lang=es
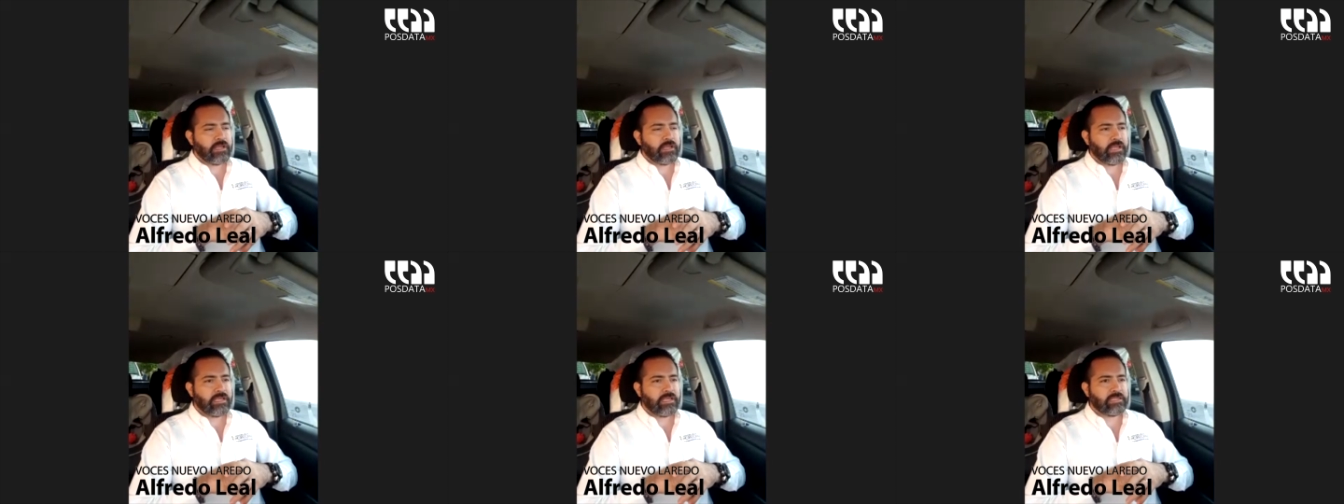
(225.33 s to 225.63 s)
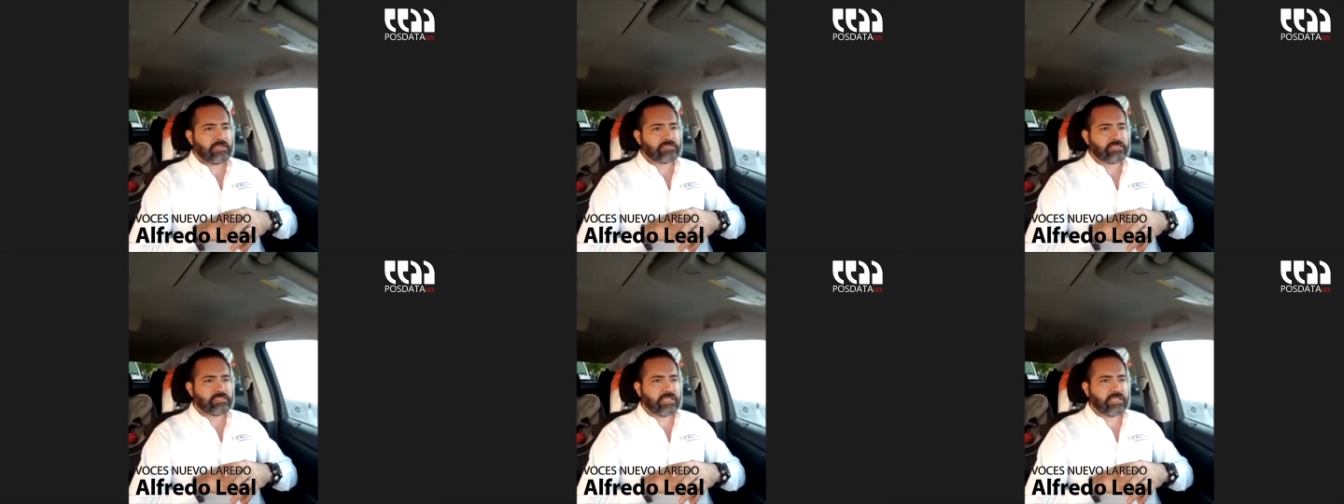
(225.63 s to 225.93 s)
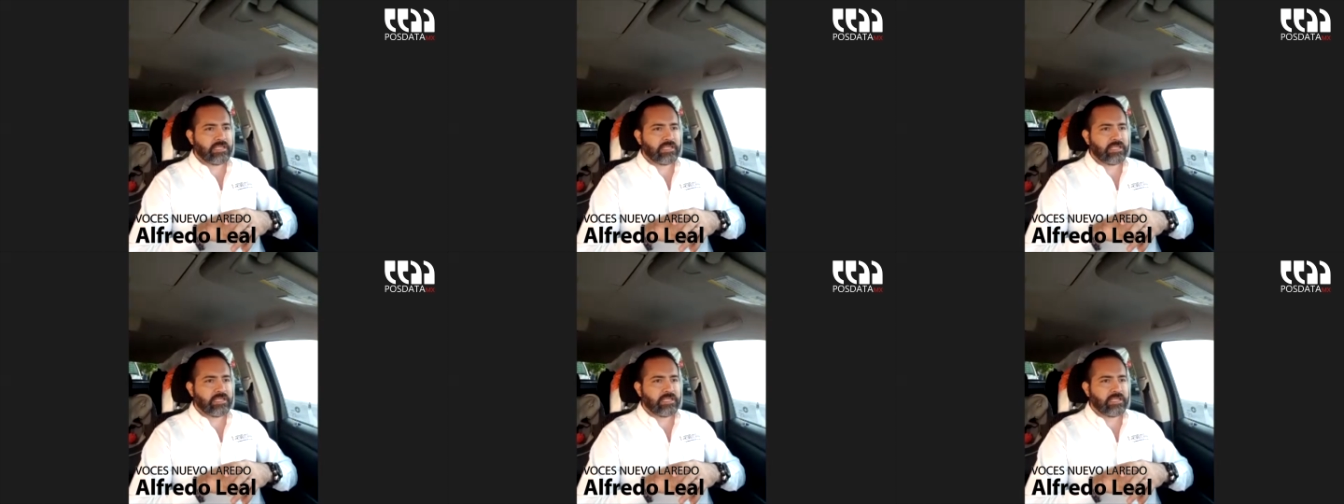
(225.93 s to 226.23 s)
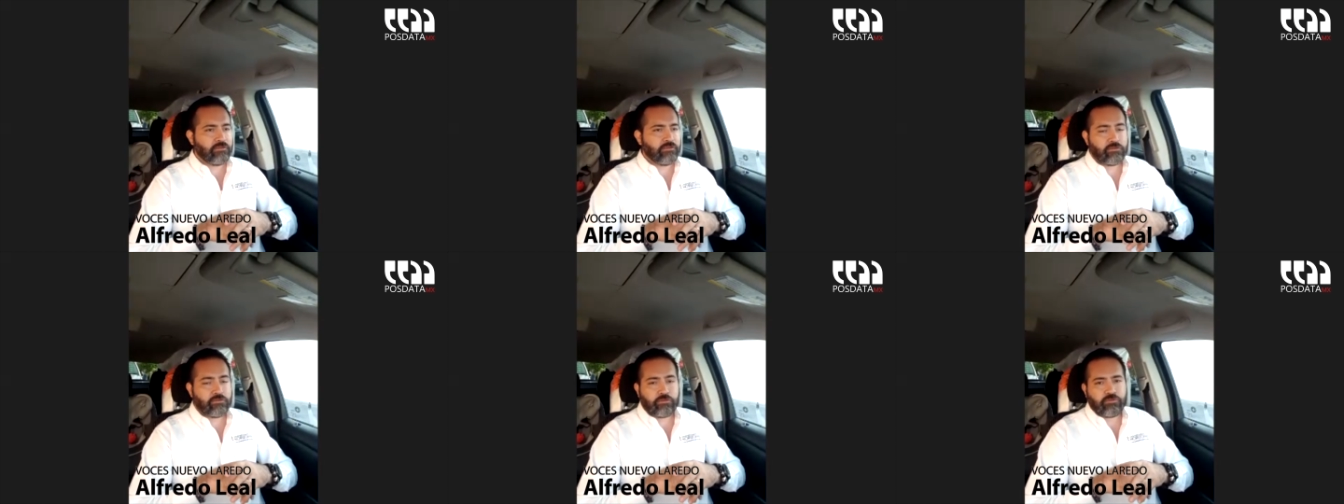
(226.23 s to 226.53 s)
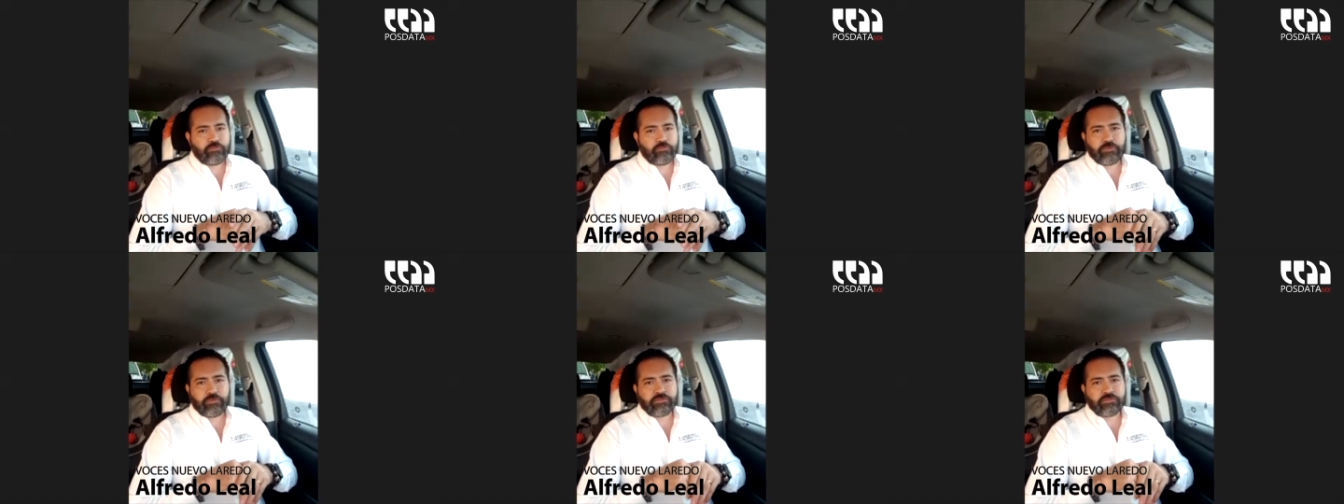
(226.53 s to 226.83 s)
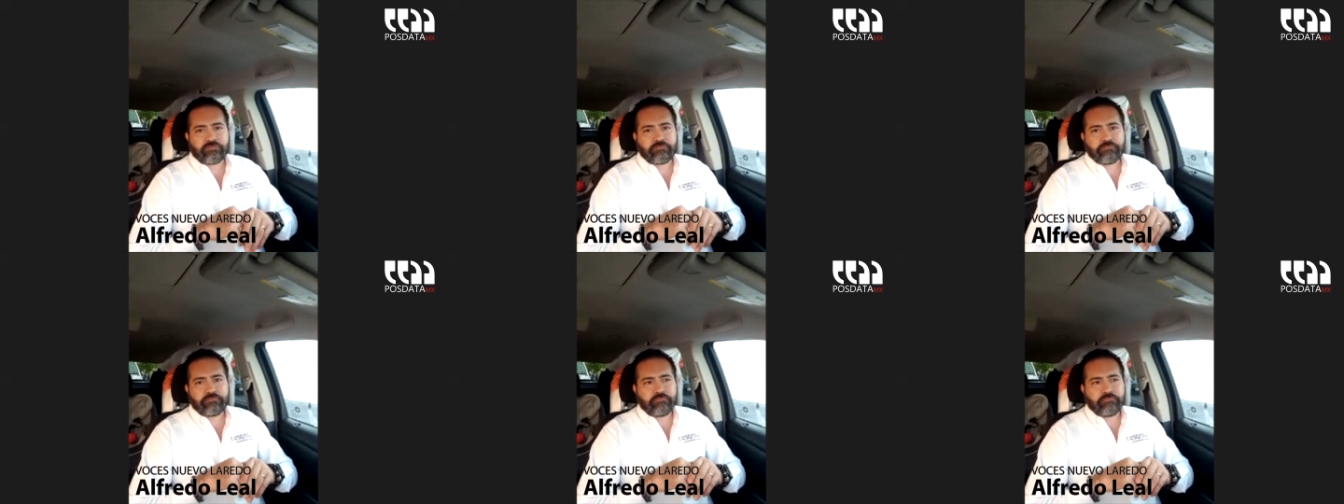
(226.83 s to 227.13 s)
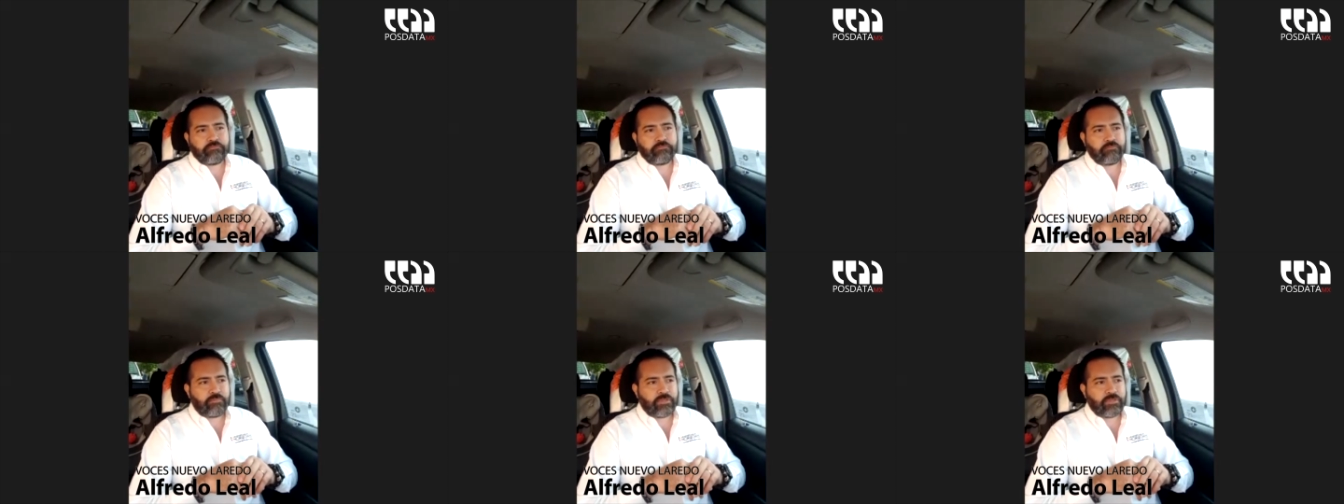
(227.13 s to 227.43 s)
este, nosotros pues
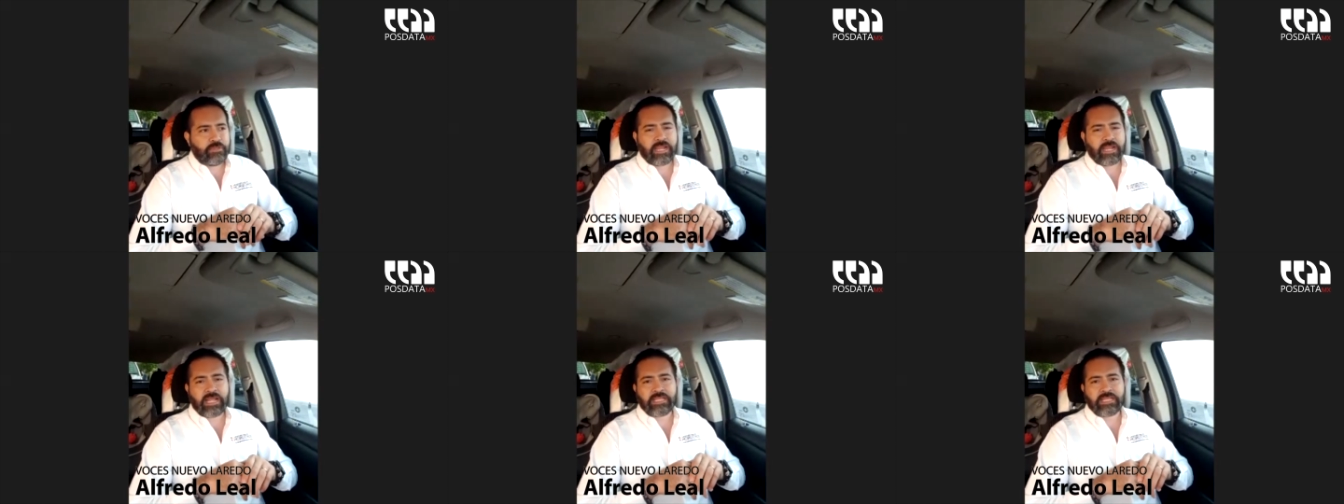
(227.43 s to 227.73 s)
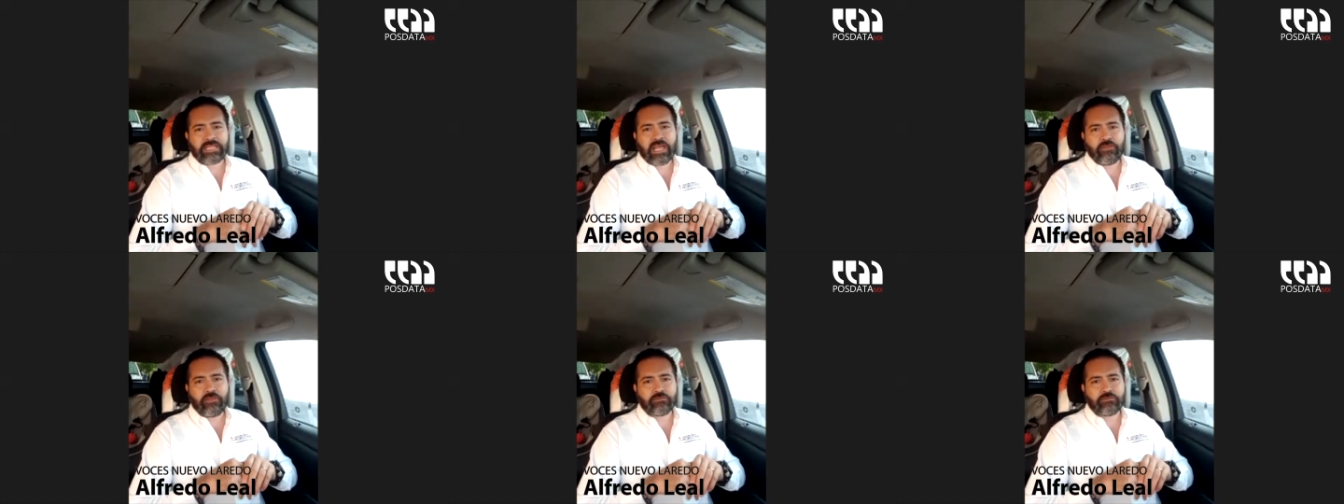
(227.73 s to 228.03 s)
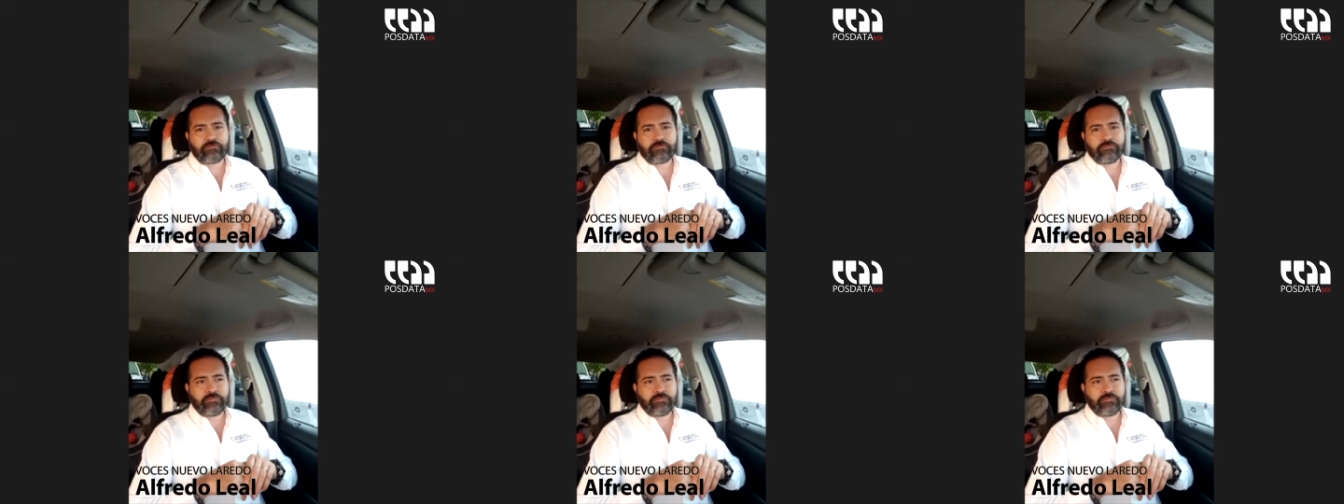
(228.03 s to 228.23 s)
encantados,